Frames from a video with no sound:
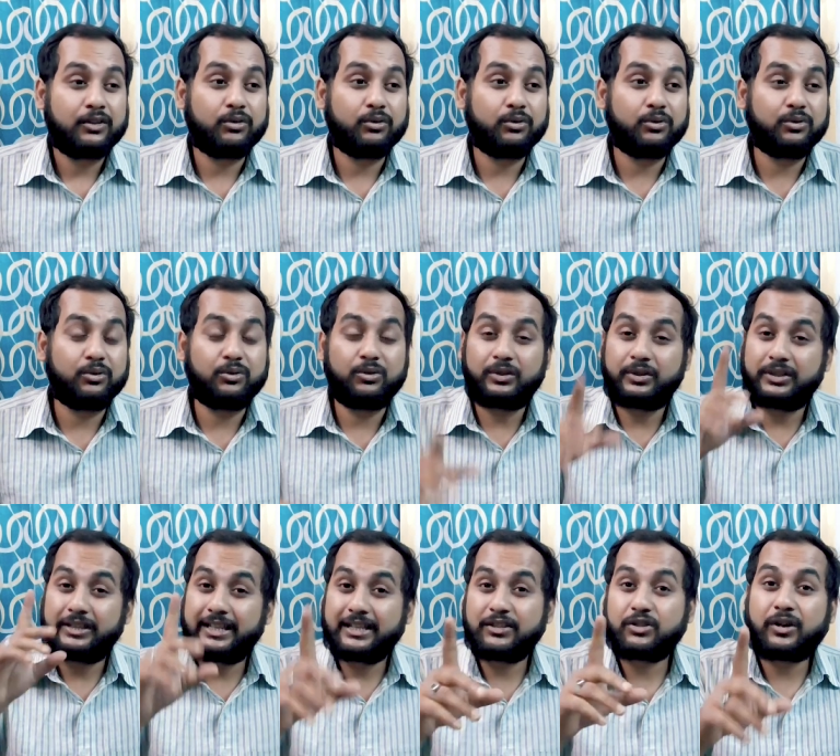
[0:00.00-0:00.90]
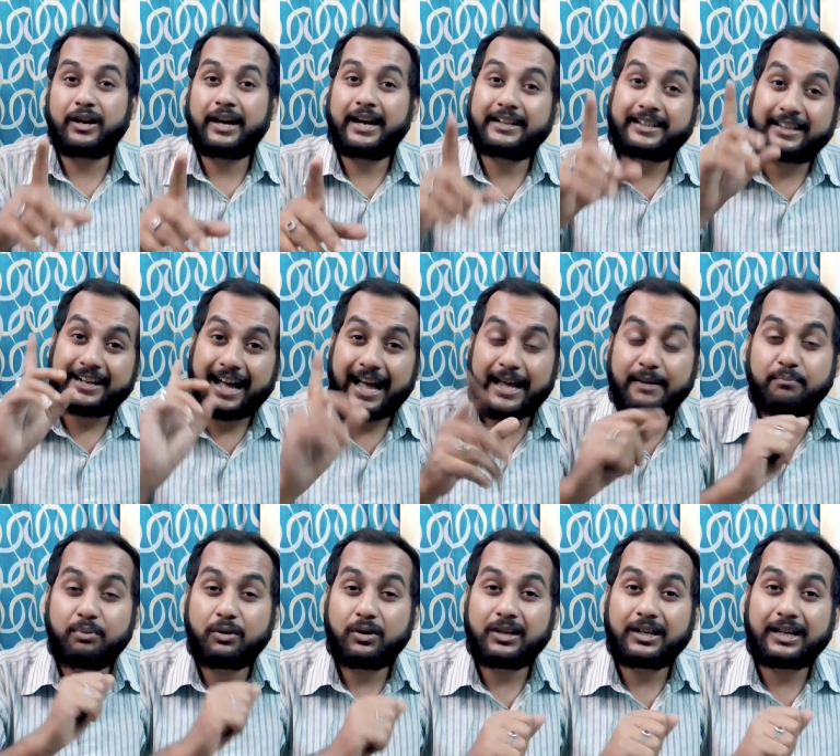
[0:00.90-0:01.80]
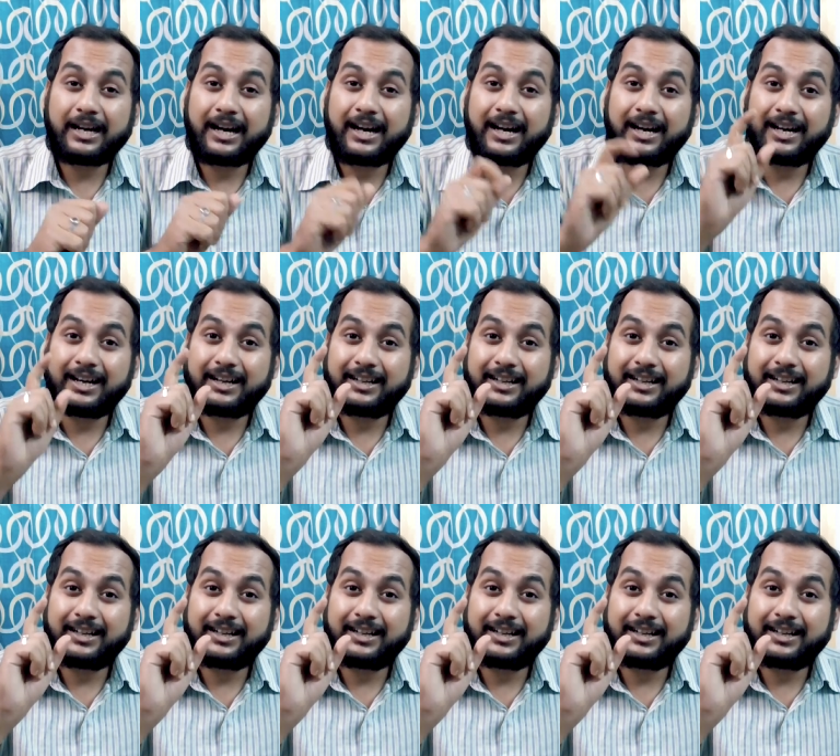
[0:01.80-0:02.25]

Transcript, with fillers: तो ये जो है ट्राईपोल का